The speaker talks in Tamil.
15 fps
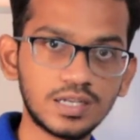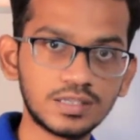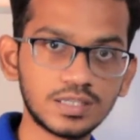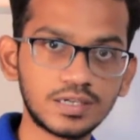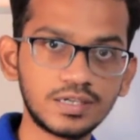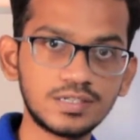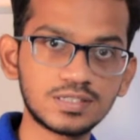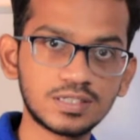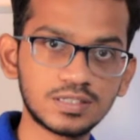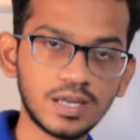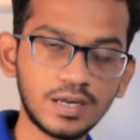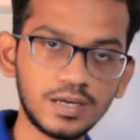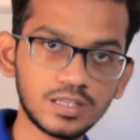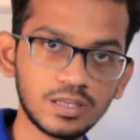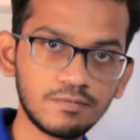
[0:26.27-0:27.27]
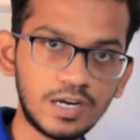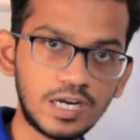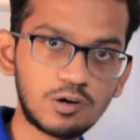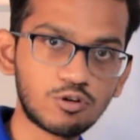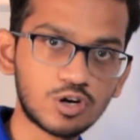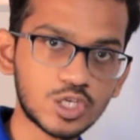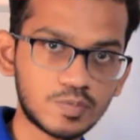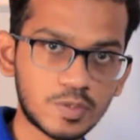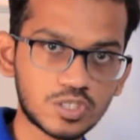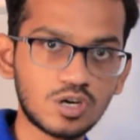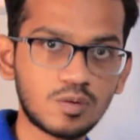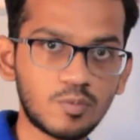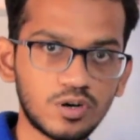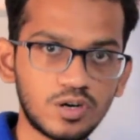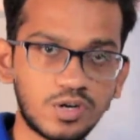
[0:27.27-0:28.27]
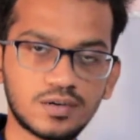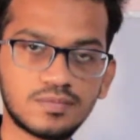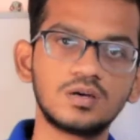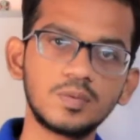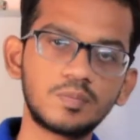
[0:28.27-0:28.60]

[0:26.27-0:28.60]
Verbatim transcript: அந்த ரீசன் தான் இந்த வீடியோட ஸ்பெஷல் பாயிண்ட்டு